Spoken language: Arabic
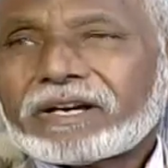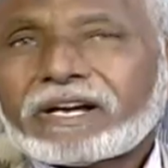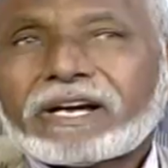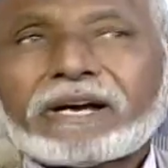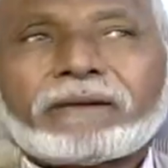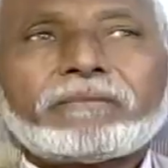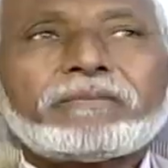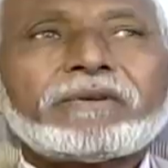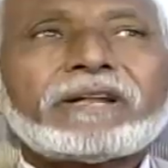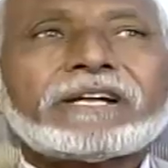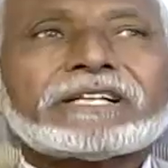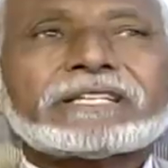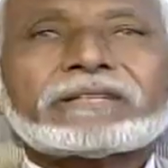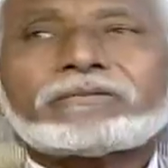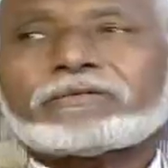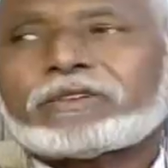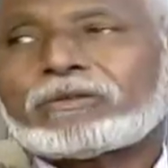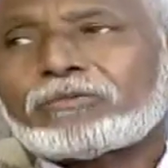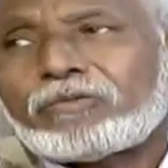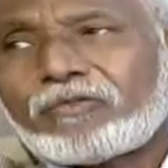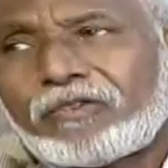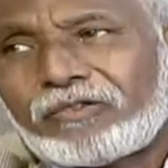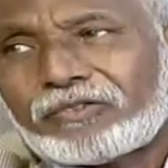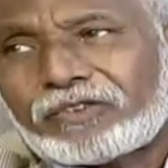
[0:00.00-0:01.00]
قبل أن تبدأ
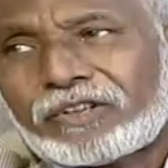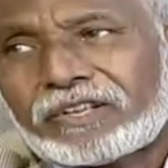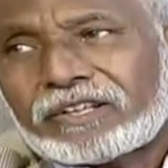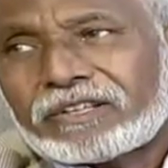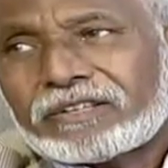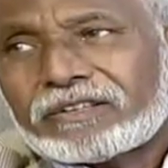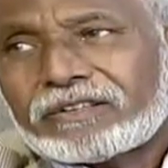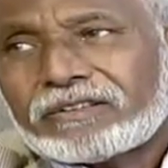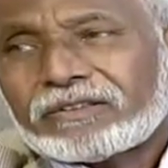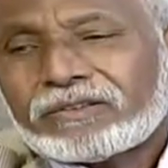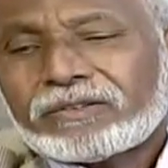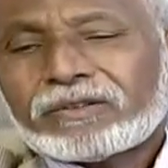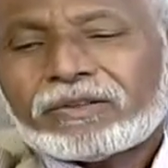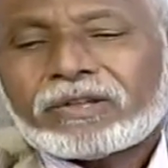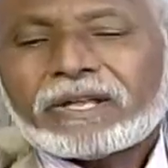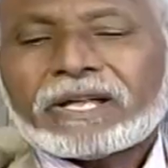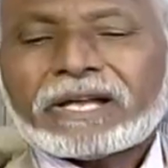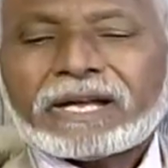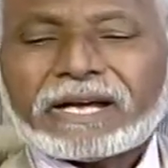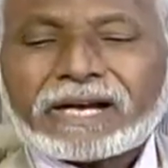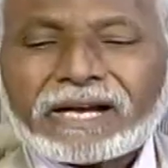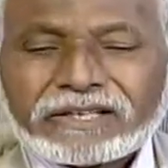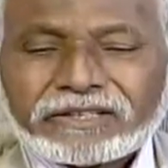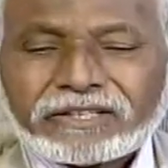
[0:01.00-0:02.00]
المفاوضات
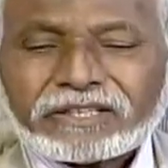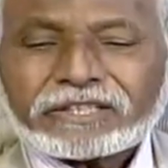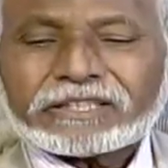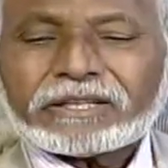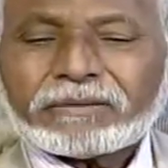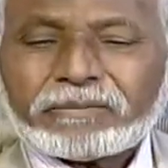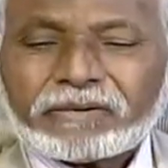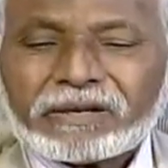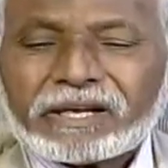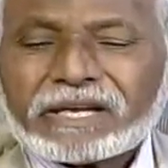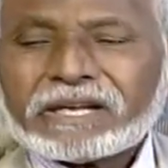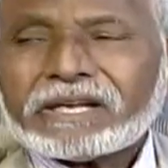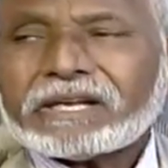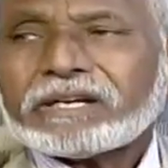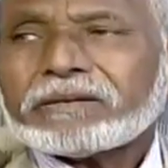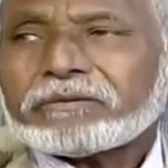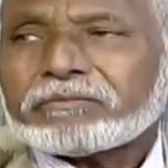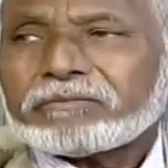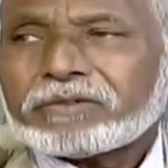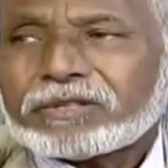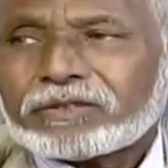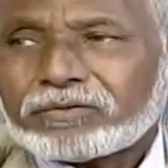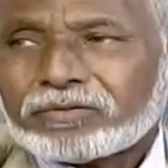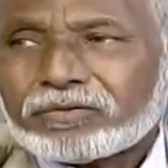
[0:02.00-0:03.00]
هذه الطبخة
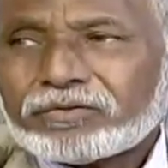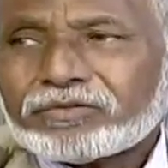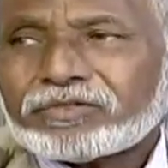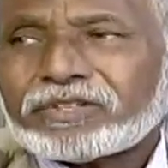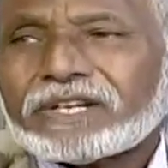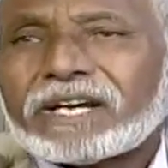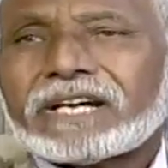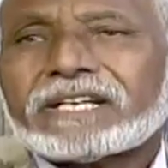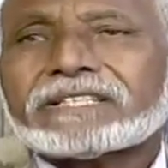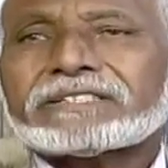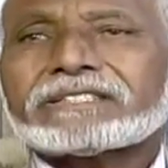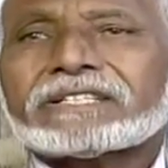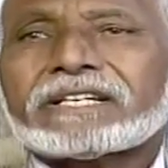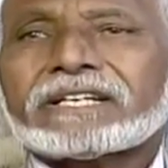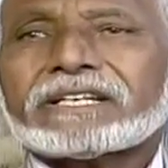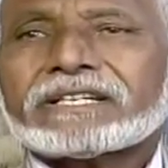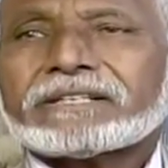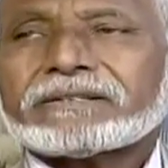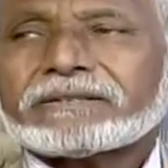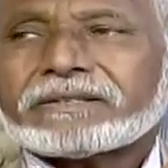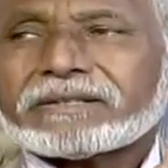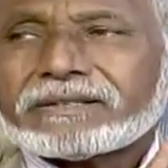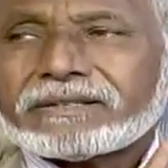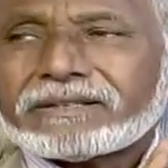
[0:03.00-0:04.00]
بتكون جاهزة
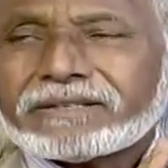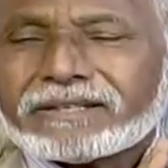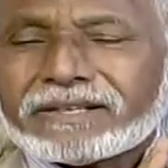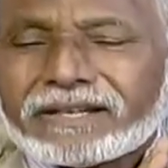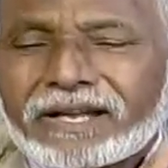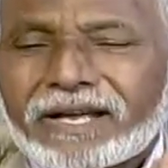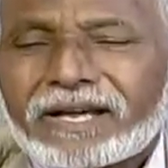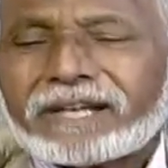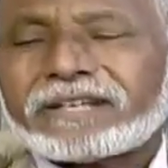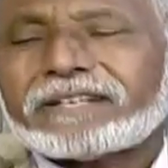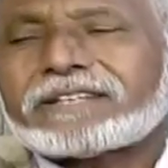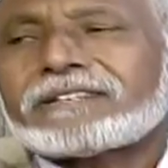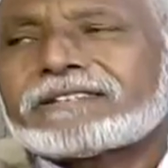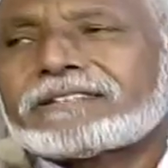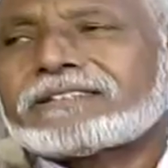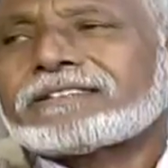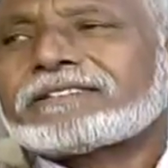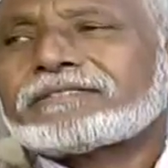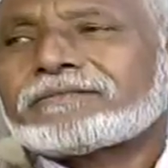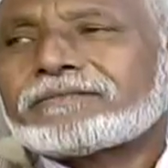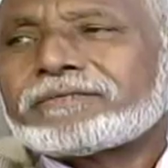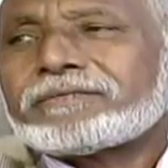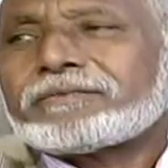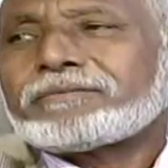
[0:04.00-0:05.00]
للأكل
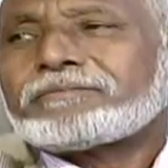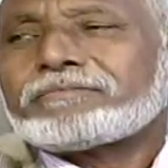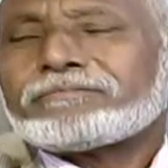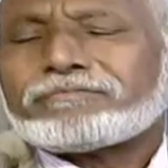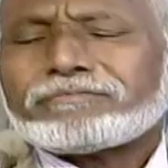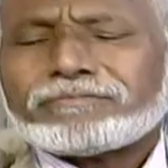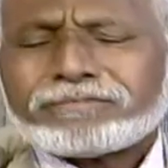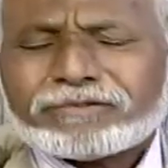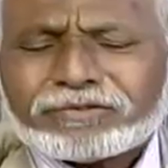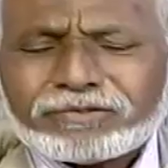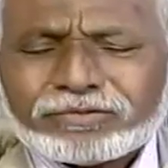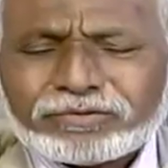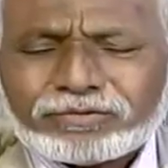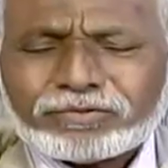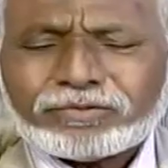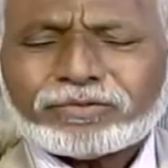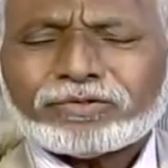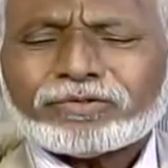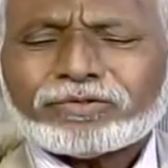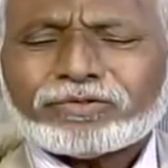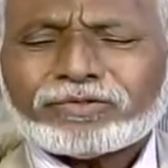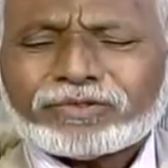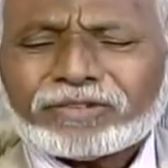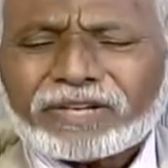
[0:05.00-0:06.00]

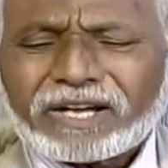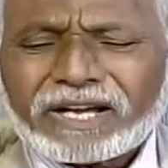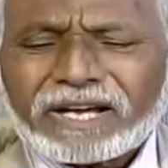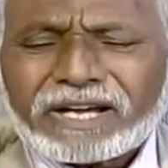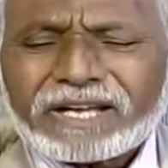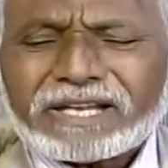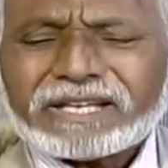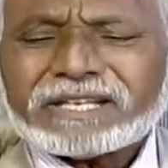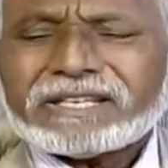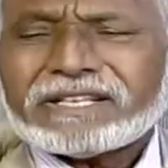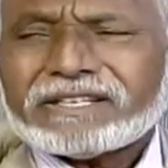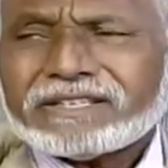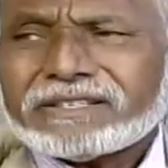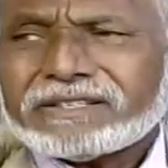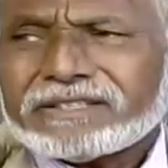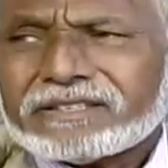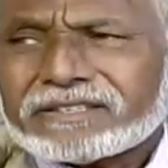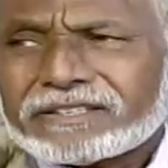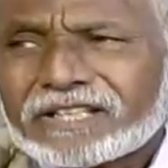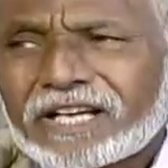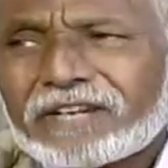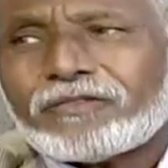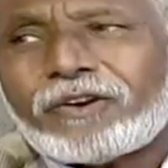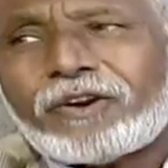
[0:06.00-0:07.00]
بدون
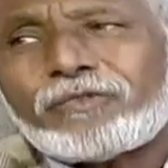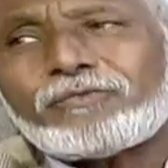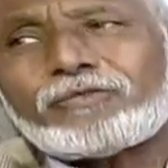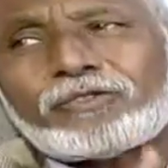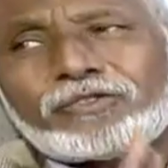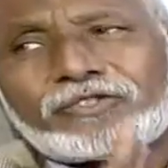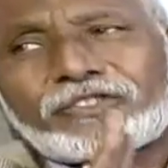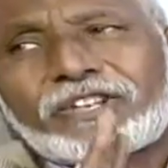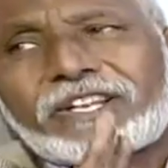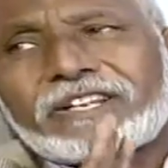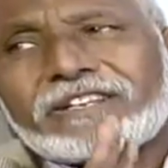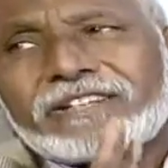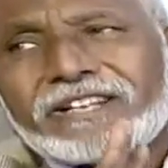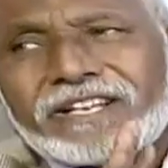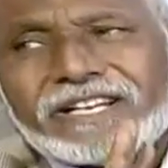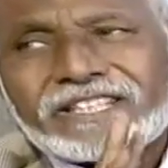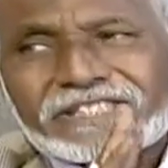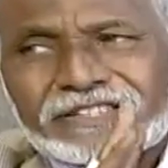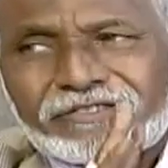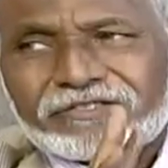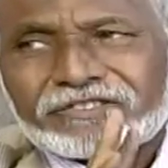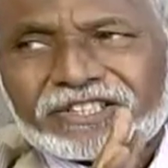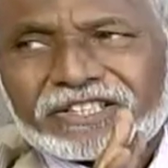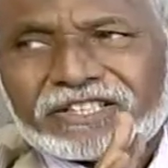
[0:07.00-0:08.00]
أي إضافة أو نقصان
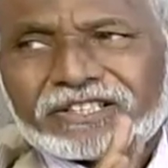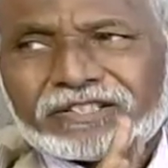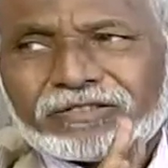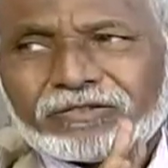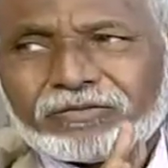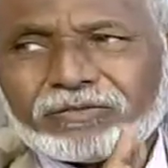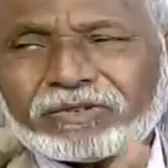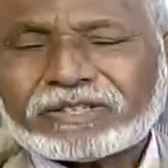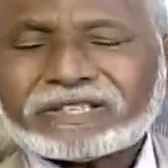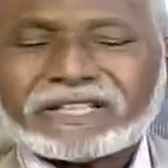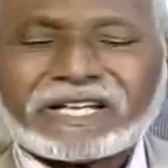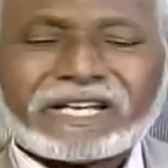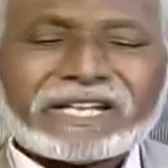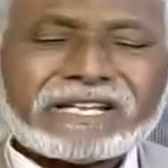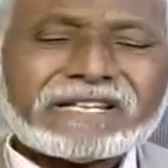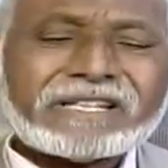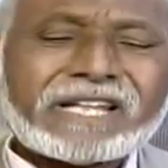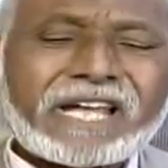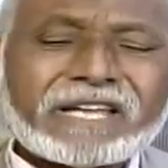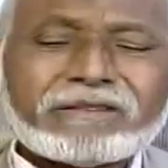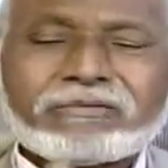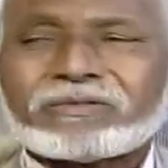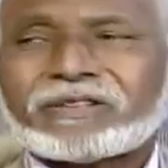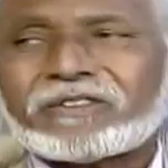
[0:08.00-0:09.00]
للأسف الشديد وبالتالي
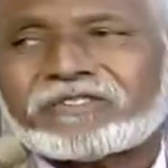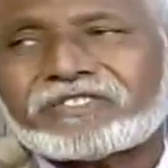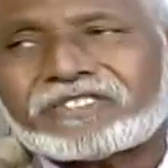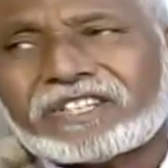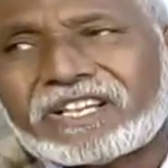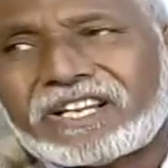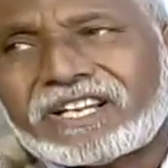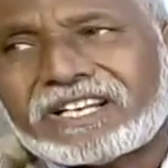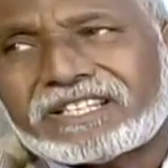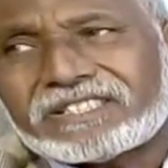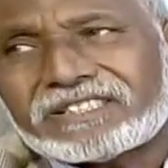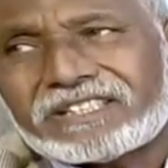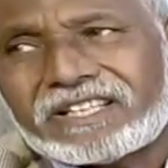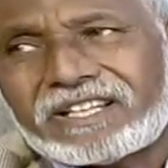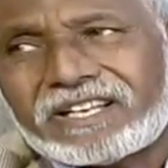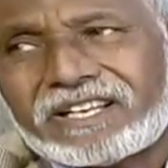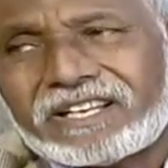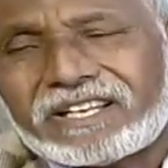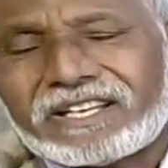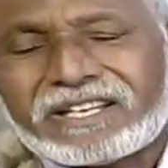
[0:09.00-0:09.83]
دائما تفشل هذه